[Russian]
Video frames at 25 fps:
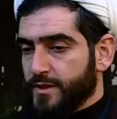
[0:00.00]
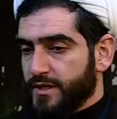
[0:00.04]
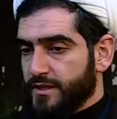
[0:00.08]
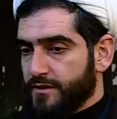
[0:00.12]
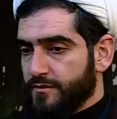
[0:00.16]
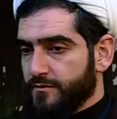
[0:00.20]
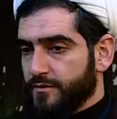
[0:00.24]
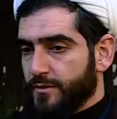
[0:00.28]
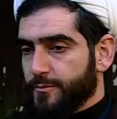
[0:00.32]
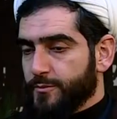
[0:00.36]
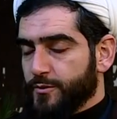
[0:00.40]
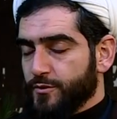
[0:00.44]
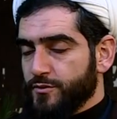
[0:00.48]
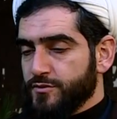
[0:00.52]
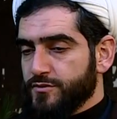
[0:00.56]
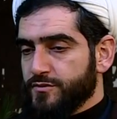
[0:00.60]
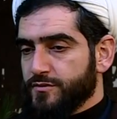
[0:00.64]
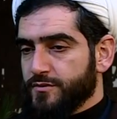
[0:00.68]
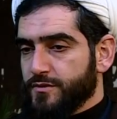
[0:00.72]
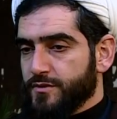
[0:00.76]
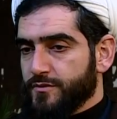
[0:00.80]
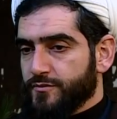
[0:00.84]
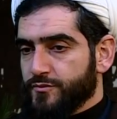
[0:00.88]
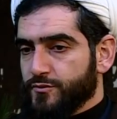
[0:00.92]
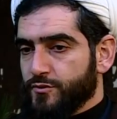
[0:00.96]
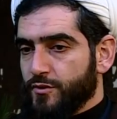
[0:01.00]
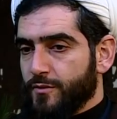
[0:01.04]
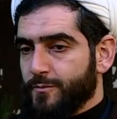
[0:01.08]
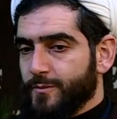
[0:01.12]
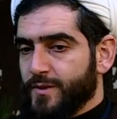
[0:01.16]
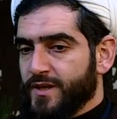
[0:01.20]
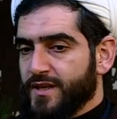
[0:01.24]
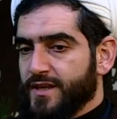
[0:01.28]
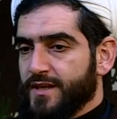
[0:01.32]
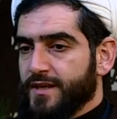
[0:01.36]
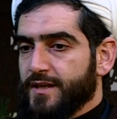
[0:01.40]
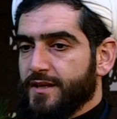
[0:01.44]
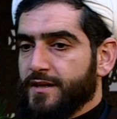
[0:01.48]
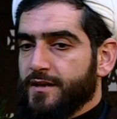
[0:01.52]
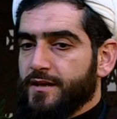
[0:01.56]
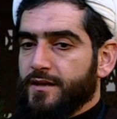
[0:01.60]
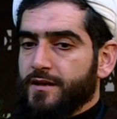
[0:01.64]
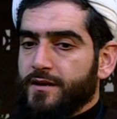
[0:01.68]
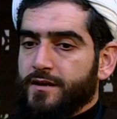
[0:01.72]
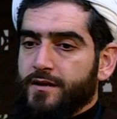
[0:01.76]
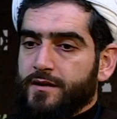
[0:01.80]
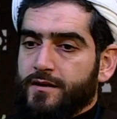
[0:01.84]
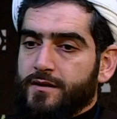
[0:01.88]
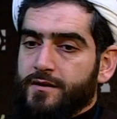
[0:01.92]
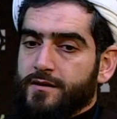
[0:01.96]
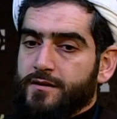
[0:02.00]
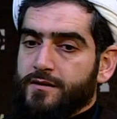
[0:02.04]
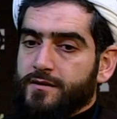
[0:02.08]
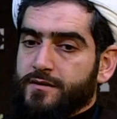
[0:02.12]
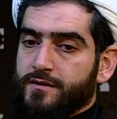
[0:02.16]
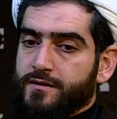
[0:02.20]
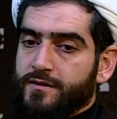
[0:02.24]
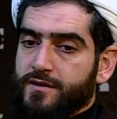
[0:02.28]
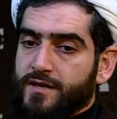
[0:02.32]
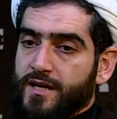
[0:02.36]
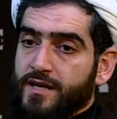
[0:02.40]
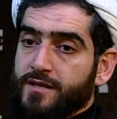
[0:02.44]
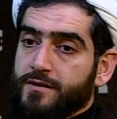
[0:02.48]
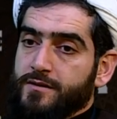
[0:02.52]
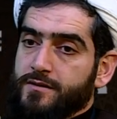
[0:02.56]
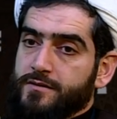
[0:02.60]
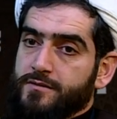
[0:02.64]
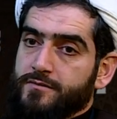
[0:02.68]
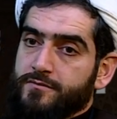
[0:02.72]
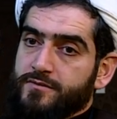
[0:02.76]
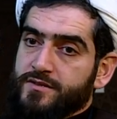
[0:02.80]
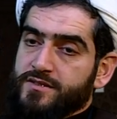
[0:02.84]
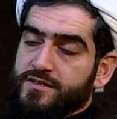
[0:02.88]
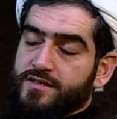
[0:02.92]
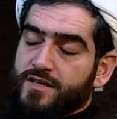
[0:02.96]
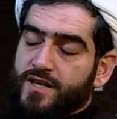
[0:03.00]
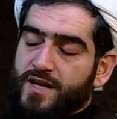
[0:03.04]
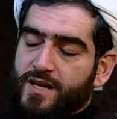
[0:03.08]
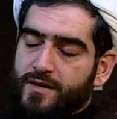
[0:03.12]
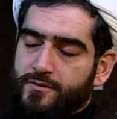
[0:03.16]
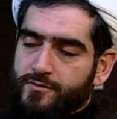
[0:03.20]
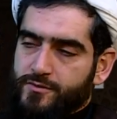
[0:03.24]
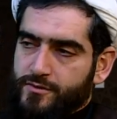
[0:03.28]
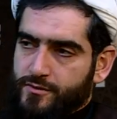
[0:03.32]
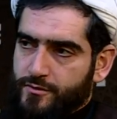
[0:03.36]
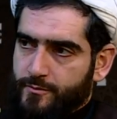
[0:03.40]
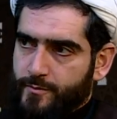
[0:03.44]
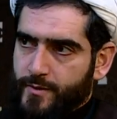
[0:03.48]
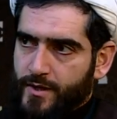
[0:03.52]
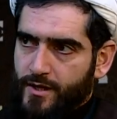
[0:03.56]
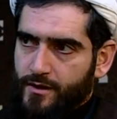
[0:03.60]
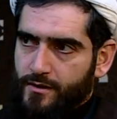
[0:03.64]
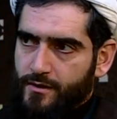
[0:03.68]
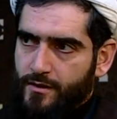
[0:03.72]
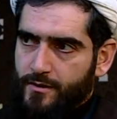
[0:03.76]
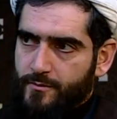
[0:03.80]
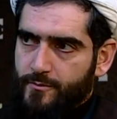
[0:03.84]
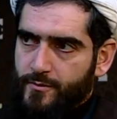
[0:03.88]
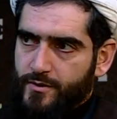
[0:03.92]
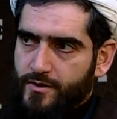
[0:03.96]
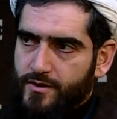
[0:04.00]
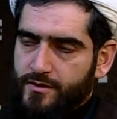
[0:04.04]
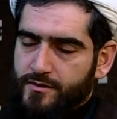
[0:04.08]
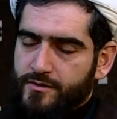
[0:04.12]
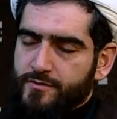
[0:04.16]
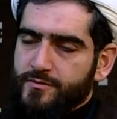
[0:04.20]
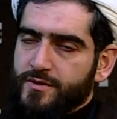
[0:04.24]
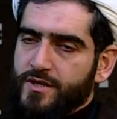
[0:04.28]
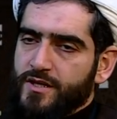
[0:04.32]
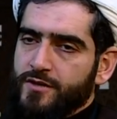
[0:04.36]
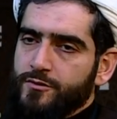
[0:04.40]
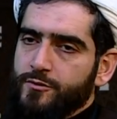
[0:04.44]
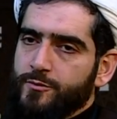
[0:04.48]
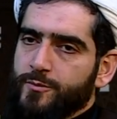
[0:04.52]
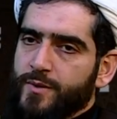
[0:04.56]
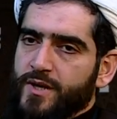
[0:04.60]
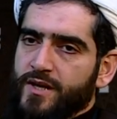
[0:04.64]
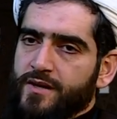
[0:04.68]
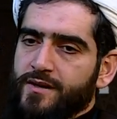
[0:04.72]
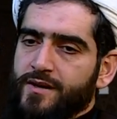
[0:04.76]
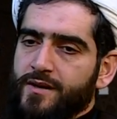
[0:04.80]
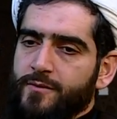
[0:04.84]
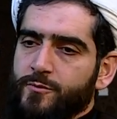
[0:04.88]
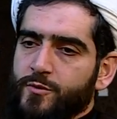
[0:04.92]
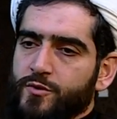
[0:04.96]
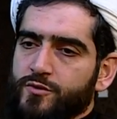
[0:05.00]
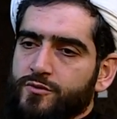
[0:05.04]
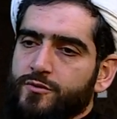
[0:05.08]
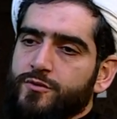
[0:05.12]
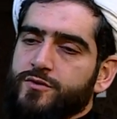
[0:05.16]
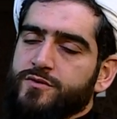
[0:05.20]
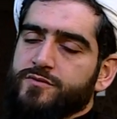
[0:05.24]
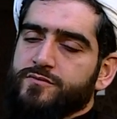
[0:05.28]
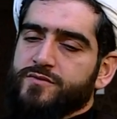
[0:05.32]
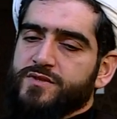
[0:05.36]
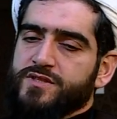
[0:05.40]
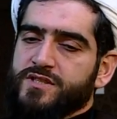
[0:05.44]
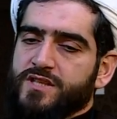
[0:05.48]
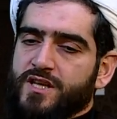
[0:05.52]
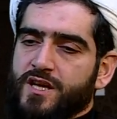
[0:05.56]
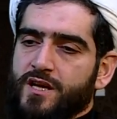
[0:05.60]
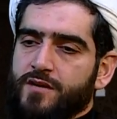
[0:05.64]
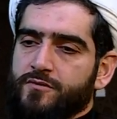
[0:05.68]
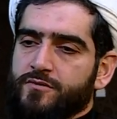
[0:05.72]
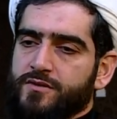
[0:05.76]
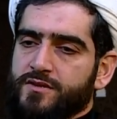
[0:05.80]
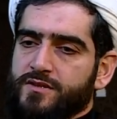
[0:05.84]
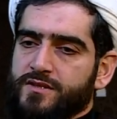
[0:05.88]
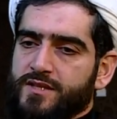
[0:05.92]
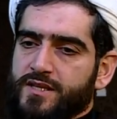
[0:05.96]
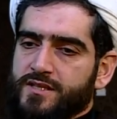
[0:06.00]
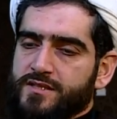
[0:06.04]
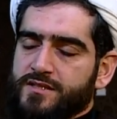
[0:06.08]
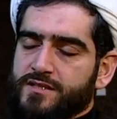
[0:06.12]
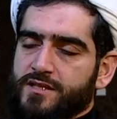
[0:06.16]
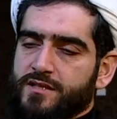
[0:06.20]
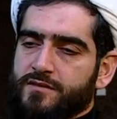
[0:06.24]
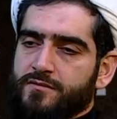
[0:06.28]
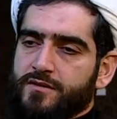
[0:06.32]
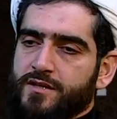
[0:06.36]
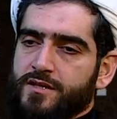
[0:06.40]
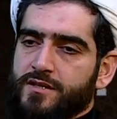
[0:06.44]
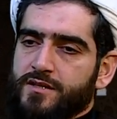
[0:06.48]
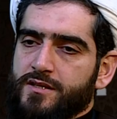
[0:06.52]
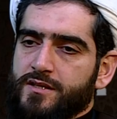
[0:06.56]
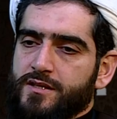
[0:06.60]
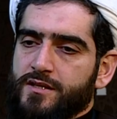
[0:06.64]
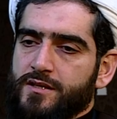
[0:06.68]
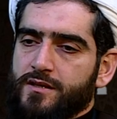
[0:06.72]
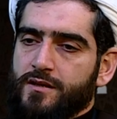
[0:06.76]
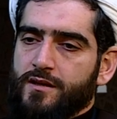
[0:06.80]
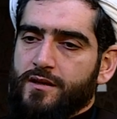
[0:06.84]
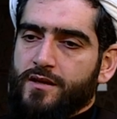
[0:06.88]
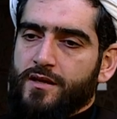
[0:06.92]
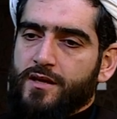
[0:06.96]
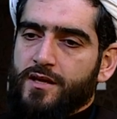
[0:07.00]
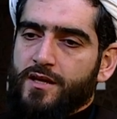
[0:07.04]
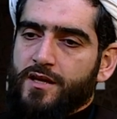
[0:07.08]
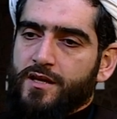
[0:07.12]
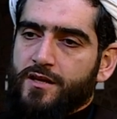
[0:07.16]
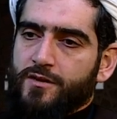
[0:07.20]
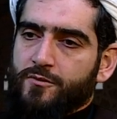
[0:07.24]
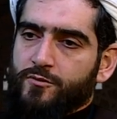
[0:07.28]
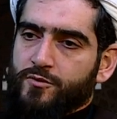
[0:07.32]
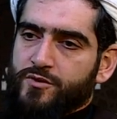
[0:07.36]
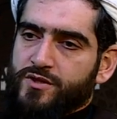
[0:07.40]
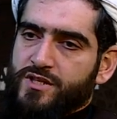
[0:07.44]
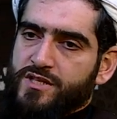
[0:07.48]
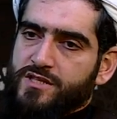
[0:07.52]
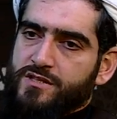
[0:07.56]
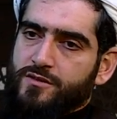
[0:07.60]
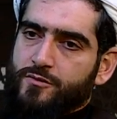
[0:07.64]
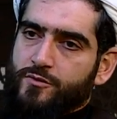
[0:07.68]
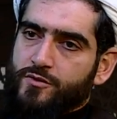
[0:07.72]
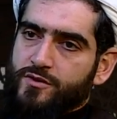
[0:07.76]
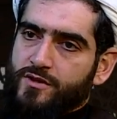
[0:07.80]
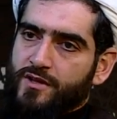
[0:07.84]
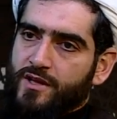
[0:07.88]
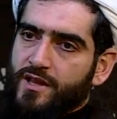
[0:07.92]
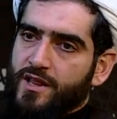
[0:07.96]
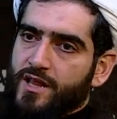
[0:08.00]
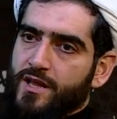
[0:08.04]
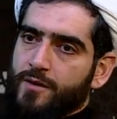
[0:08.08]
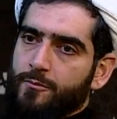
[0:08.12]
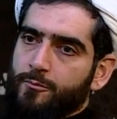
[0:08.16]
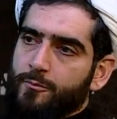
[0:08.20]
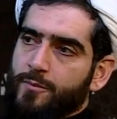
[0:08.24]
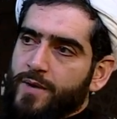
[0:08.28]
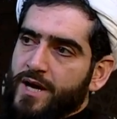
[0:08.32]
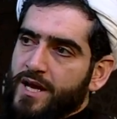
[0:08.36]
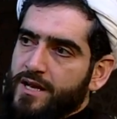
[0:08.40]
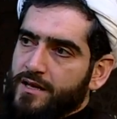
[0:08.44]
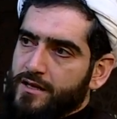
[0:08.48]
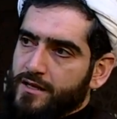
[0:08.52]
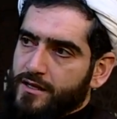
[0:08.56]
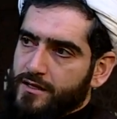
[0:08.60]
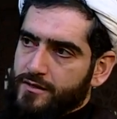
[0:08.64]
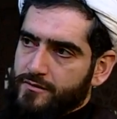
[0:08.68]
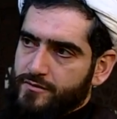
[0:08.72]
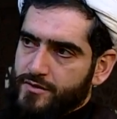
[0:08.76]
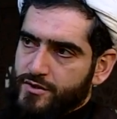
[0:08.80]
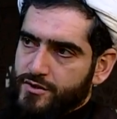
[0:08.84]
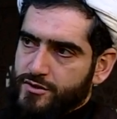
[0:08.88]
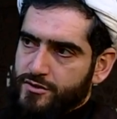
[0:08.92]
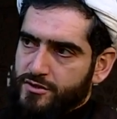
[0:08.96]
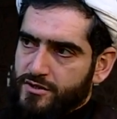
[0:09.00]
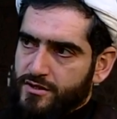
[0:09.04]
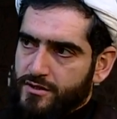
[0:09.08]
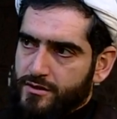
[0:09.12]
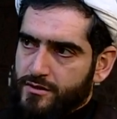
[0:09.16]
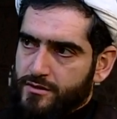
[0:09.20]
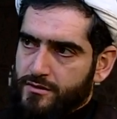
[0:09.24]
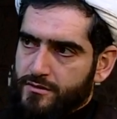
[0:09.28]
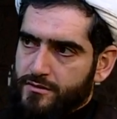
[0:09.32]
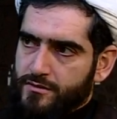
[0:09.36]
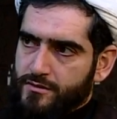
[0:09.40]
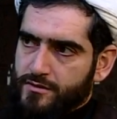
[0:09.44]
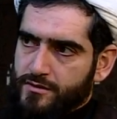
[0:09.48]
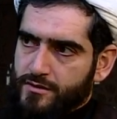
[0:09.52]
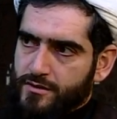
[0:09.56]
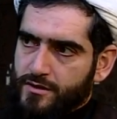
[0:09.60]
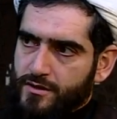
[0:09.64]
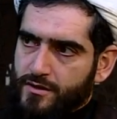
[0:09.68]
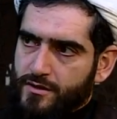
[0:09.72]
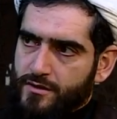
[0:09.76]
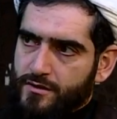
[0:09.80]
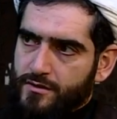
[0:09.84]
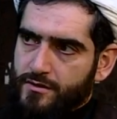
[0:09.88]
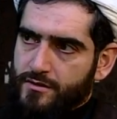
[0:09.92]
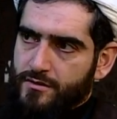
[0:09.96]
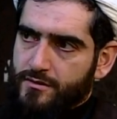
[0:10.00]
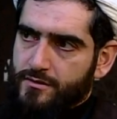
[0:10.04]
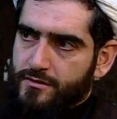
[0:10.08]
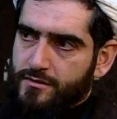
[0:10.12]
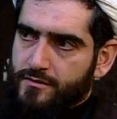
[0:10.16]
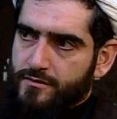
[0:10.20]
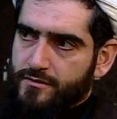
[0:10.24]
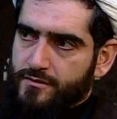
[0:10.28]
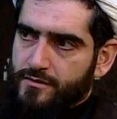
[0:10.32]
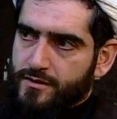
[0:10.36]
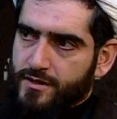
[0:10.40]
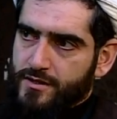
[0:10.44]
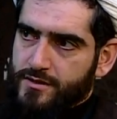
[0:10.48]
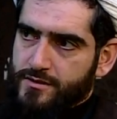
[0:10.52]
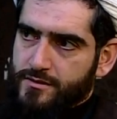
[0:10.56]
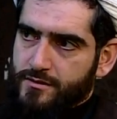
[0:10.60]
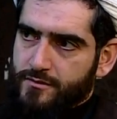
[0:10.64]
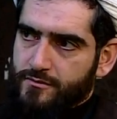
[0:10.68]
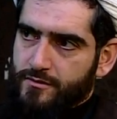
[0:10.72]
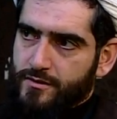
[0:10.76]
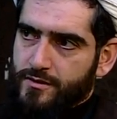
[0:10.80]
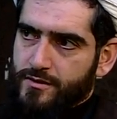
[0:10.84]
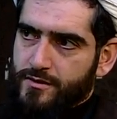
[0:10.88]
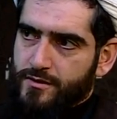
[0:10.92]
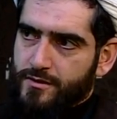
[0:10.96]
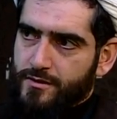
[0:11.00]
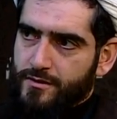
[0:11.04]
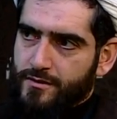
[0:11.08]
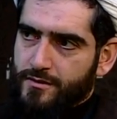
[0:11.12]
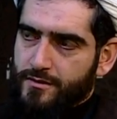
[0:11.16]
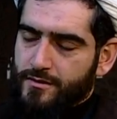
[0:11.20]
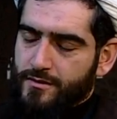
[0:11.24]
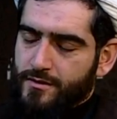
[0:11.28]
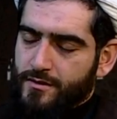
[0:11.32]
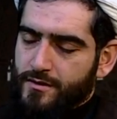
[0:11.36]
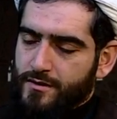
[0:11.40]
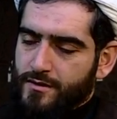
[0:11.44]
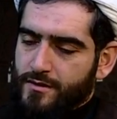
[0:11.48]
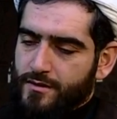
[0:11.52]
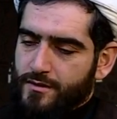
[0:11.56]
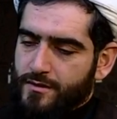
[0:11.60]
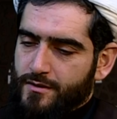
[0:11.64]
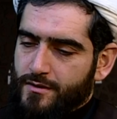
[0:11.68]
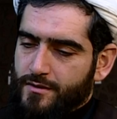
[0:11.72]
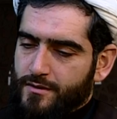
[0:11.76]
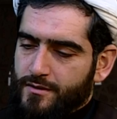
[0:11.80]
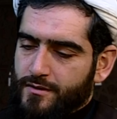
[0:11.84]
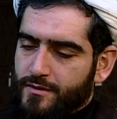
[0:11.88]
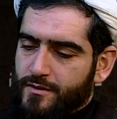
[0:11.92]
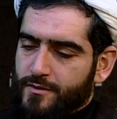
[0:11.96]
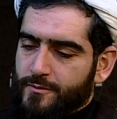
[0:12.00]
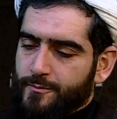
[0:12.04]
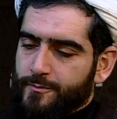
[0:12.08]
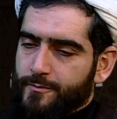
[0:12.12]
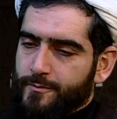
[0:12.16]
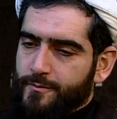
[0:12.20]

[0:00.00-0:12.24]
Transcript: И вопрос в том, э, как выстраивать эту программу. Эту, эту программу он должен выстраивать на основании вот этих вот глобальных вещей, на, на основании э,